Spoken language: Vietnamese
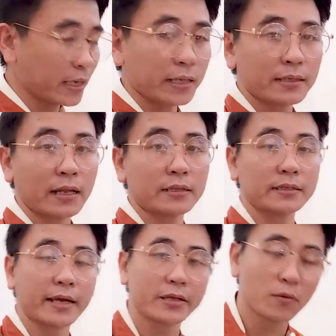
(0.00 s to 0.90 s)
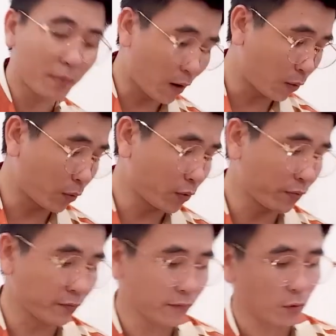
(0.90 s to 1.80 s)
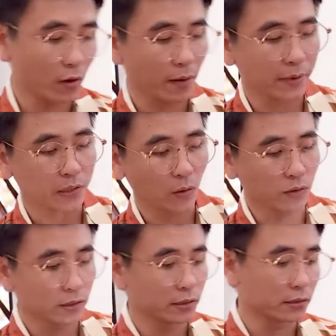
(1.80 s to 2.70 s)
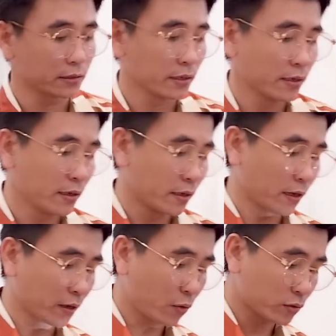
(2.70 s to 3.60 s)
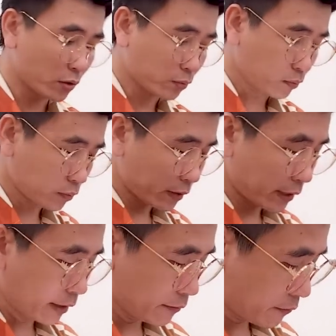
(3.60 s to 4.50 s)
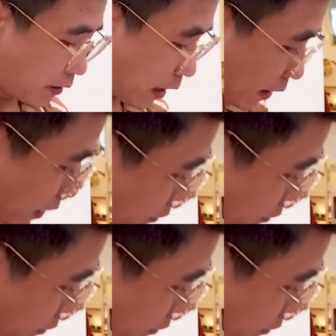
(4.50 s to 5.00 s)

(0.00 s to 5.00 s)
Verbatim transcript: hình thành từ cây gió bầu qua bị tổn thương à, côn trùng kiến và các